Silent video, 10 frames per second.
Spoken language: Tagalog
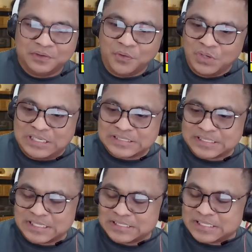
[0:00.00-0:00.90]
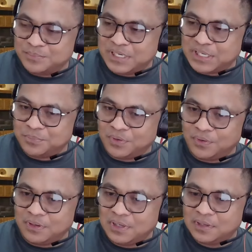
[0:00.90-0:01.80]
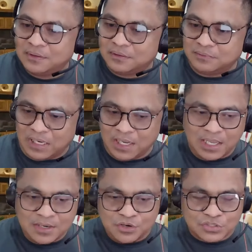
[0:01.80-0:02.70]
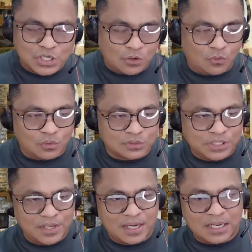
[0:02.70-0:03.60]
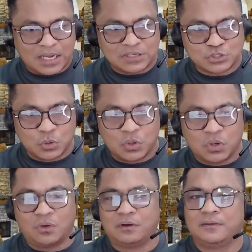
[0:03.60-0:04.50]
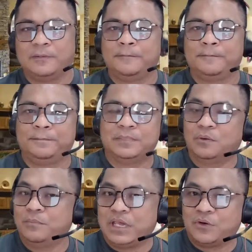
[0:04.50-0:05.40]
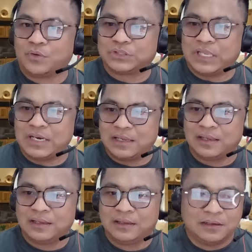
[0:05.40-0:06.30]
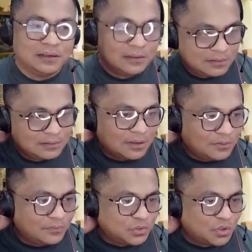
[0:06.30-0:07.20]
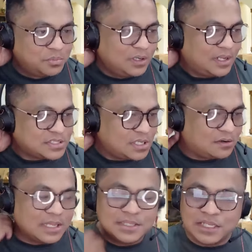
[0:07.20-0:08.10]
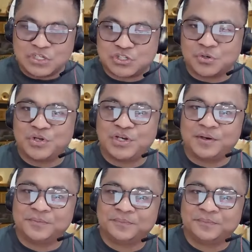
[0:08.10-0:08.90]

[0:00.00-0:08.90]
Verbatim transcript: Noon kasi sinasabi ni Kibuloy, dalhin nyo sa korte ang kaso. Nung may korte na. Naku, double XL rendition.